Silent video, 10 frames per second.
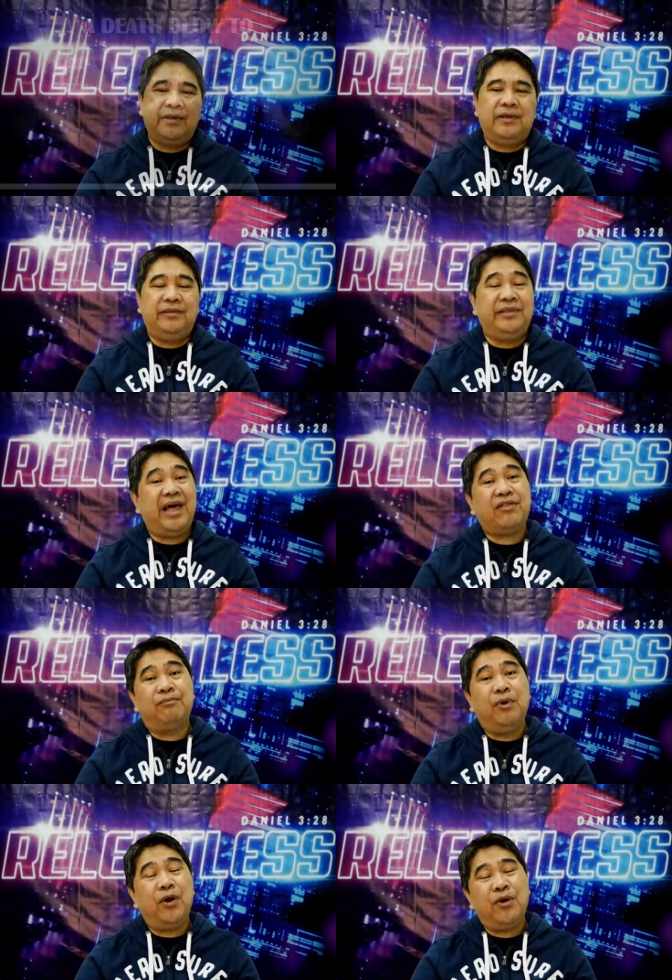Death
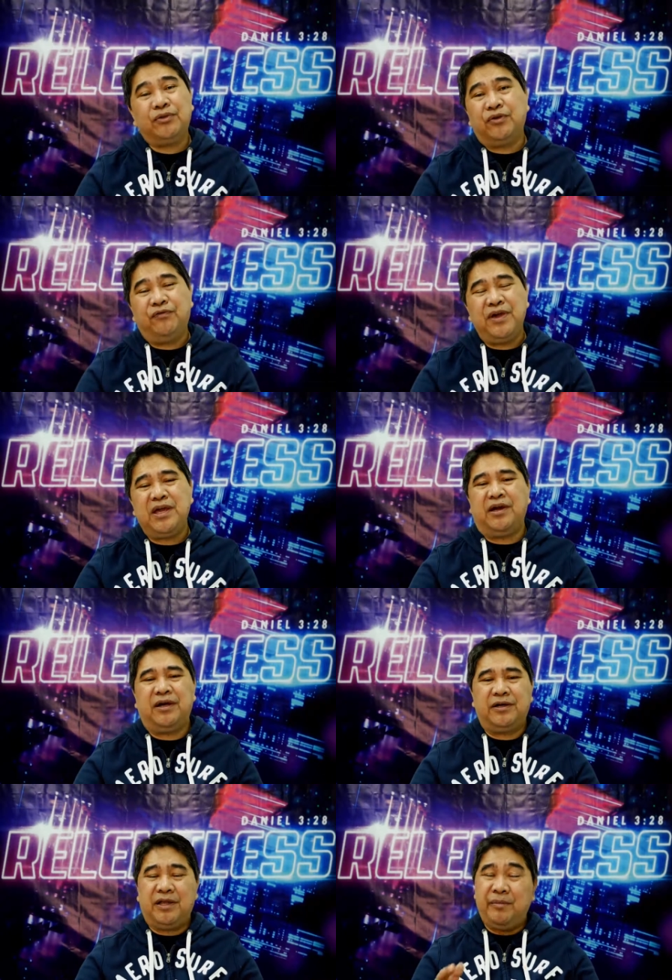blow to
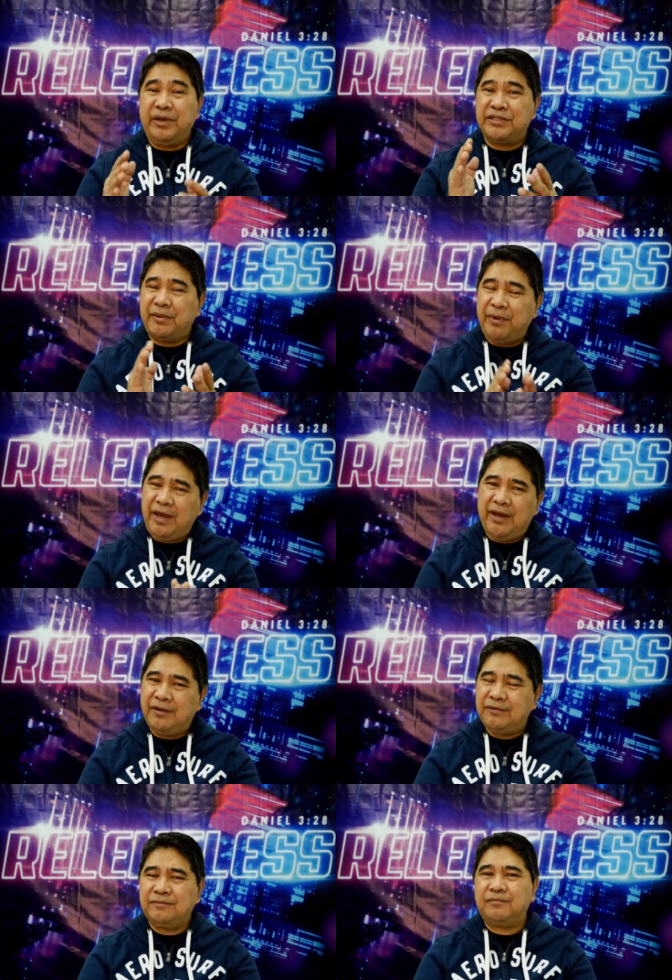fear. Ibig sabihin,